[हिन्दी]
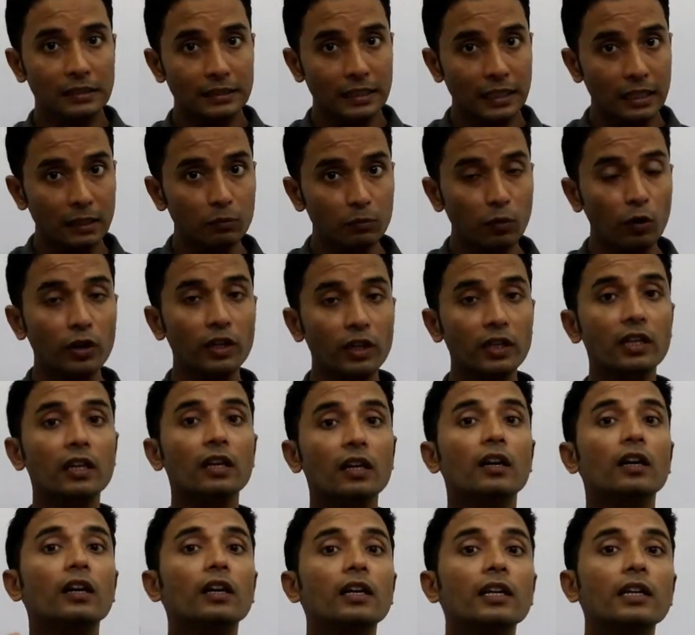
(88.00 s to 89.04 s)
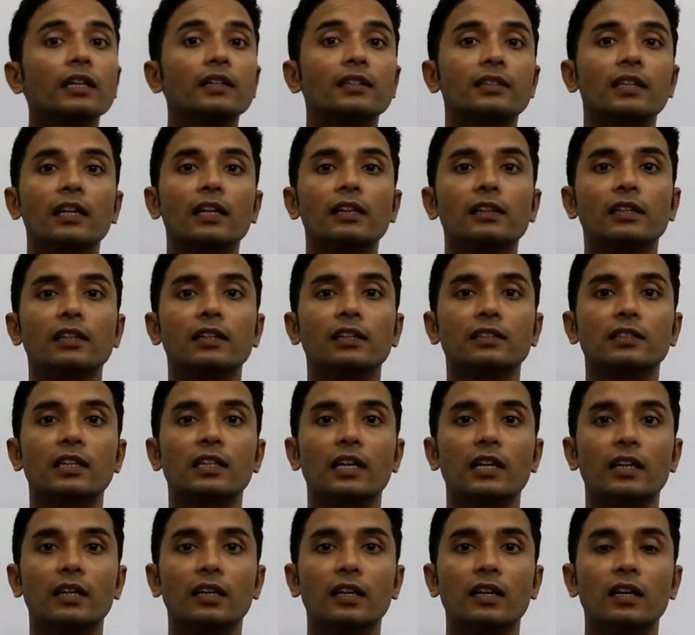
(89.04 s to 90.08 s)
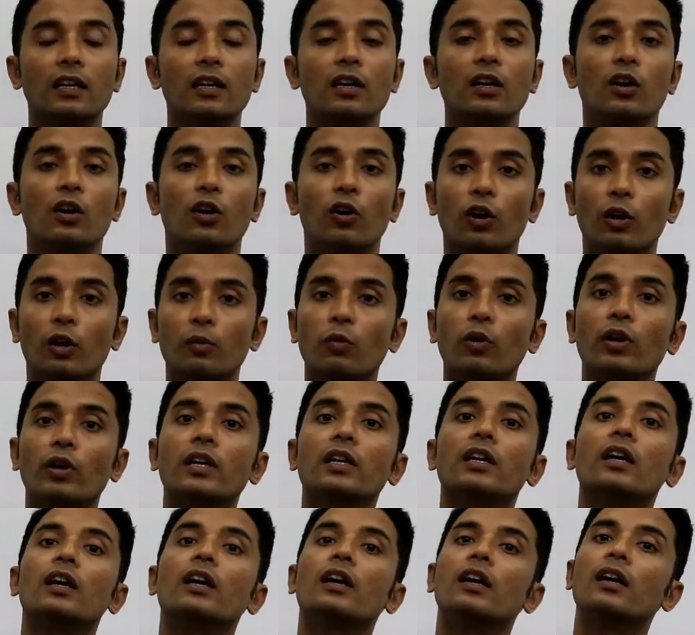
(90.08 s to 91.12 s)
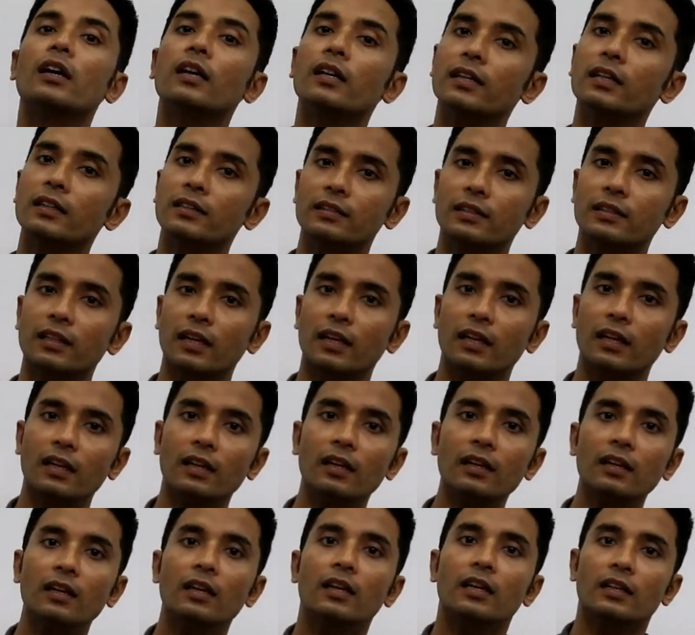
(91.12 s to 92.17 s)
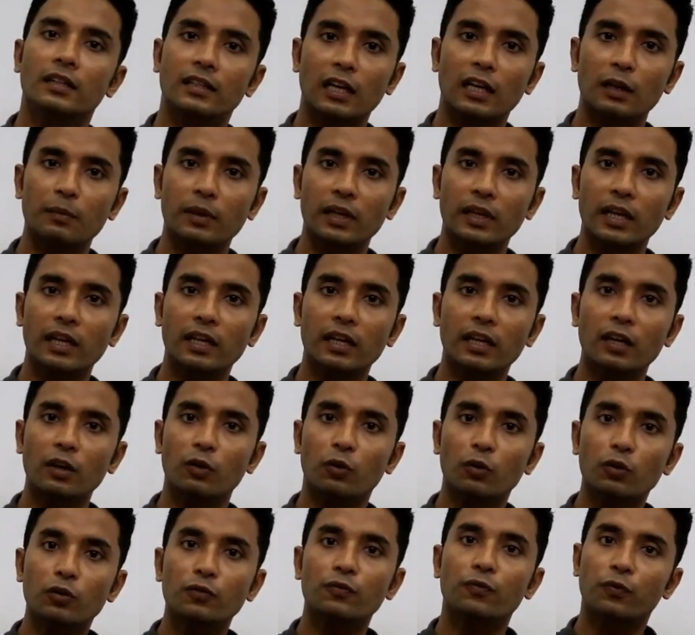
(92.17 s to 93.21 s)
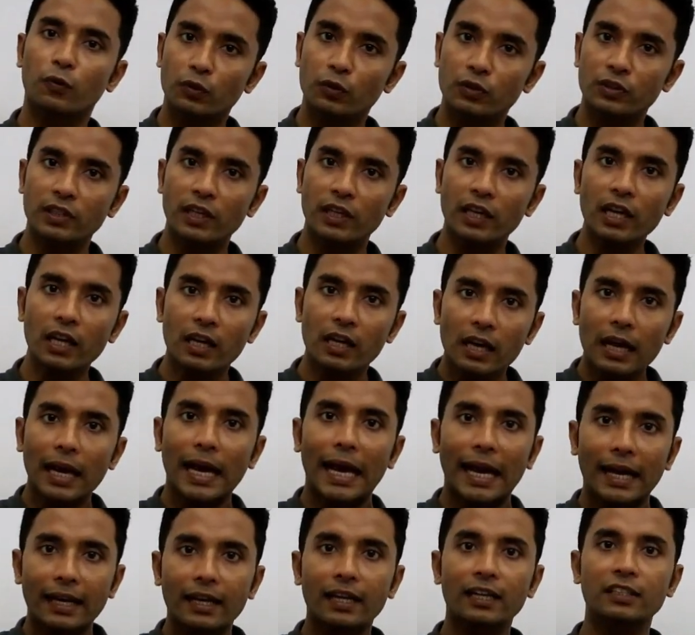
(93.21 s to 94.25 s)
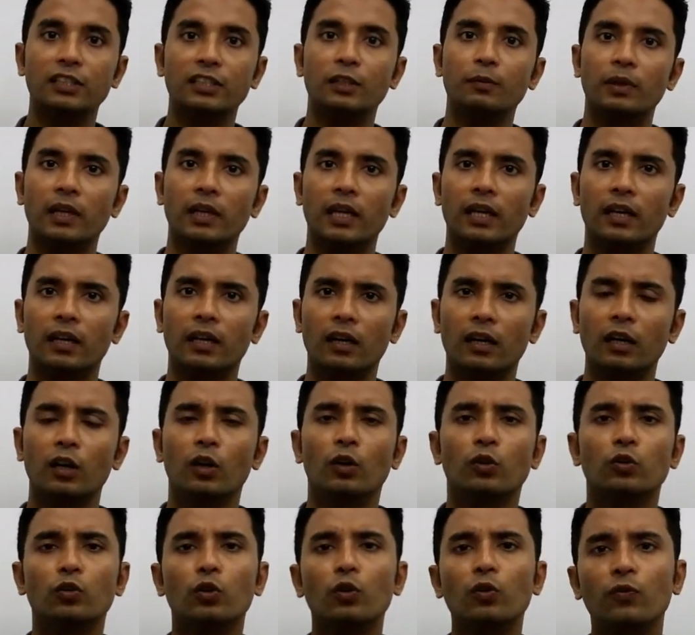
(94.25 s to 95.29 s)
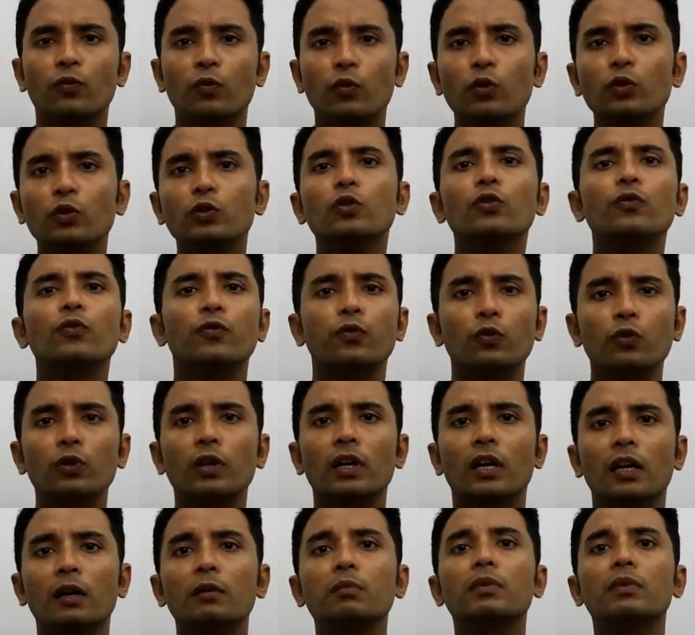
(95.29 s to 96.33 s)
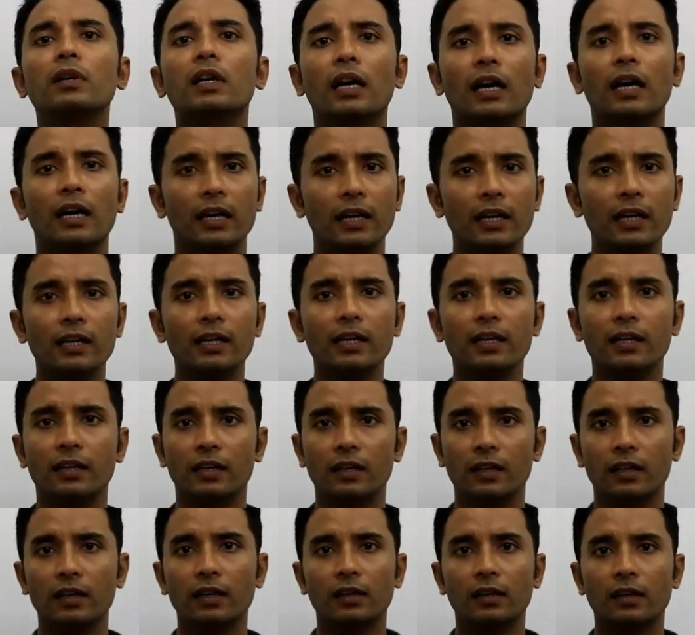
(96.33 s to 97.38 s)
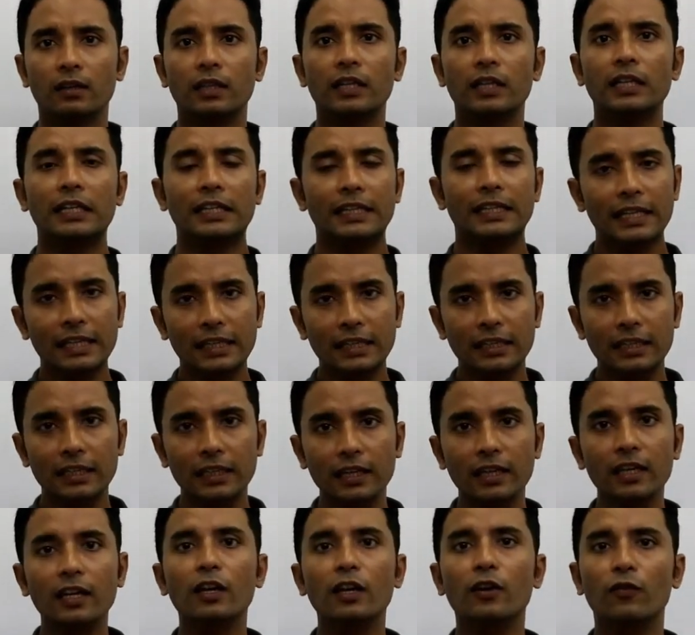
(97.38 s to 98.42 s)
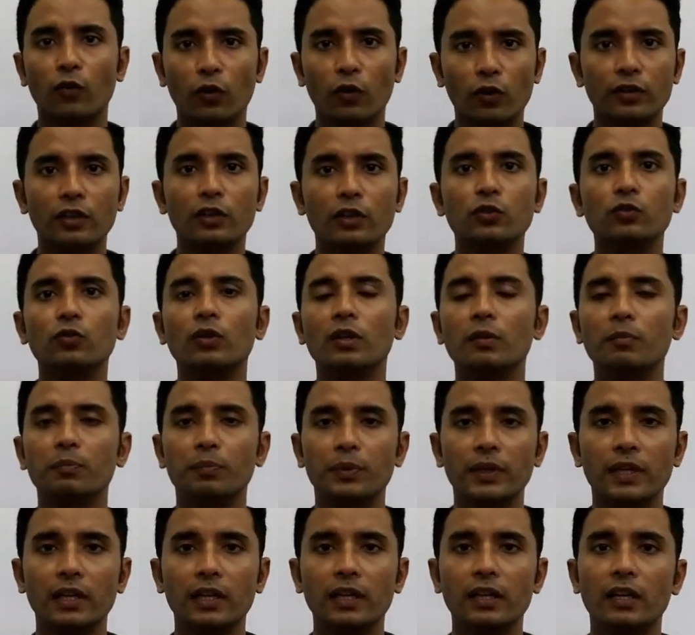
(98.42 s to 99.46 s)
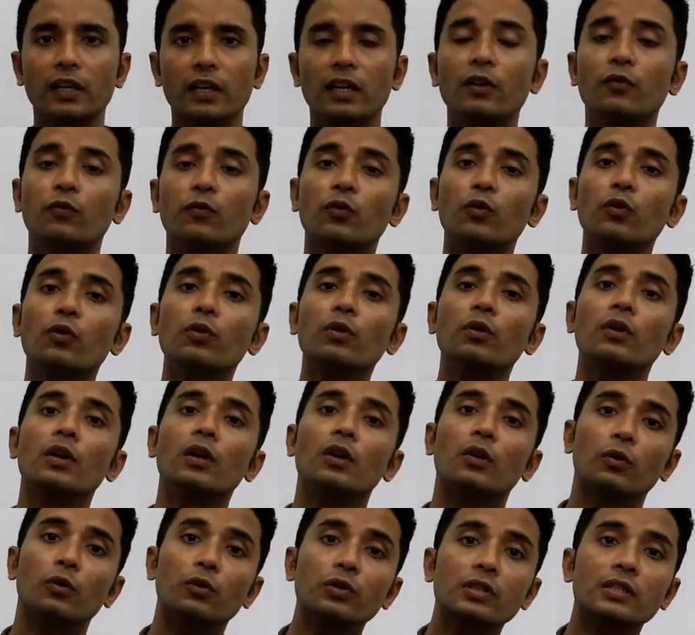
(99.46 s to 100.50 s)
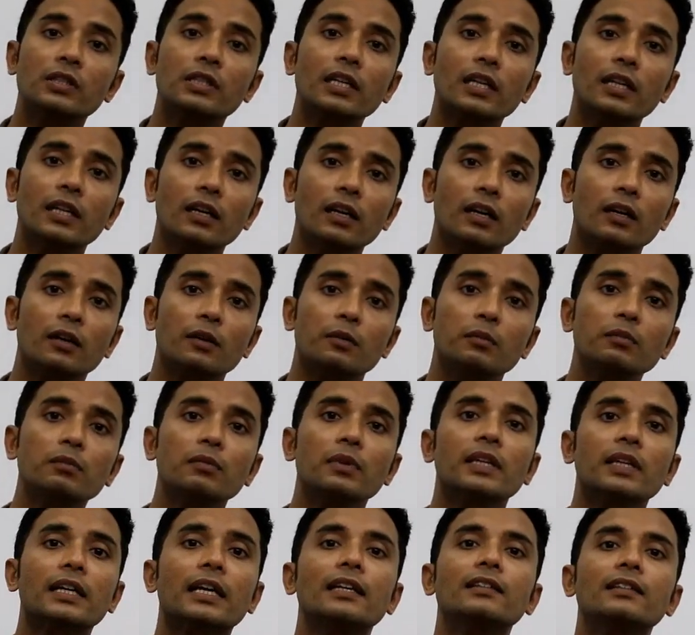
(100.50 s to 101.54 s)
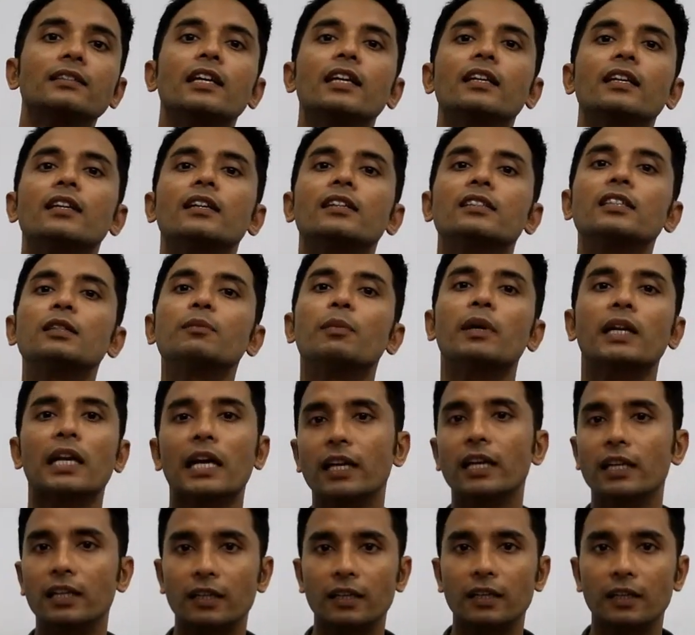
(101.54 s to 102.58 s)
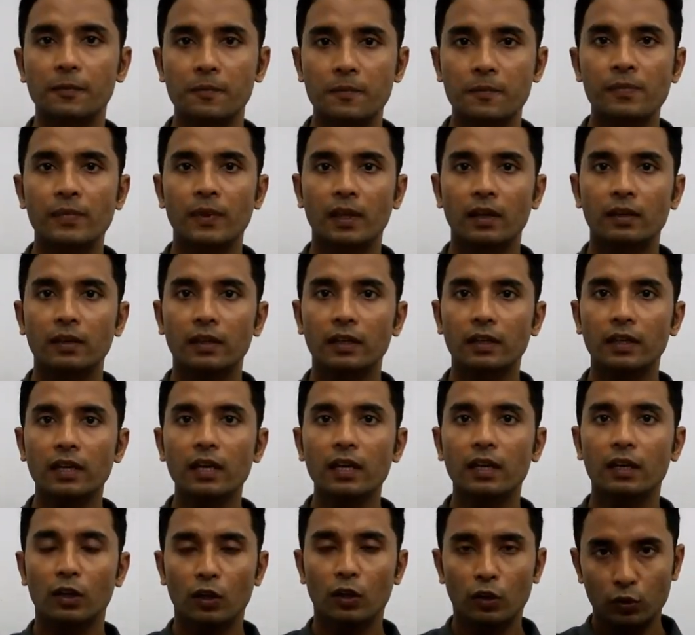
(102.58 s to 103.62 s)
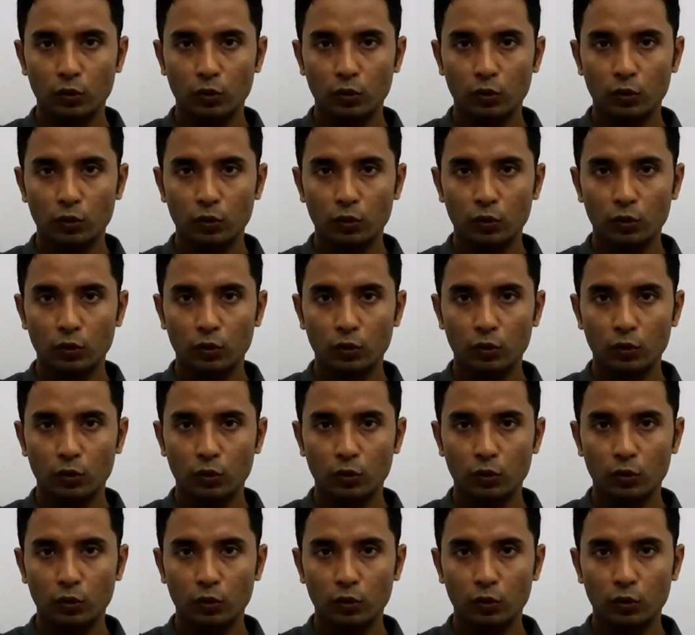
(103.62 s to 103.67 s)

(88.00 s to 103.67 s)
देन बॉडी के हर एक सेल तक जाएगा और बॉडी का हर एक सेल क्या बनाएगा उस फूड से एनर्जी बनाएगा तो वो जो फूड हम खाए हैं इनटेक किए हैं वाटर जो हम पिए हैं वो उससे हम कैसे एनर्जी बनाएंगे ठीक है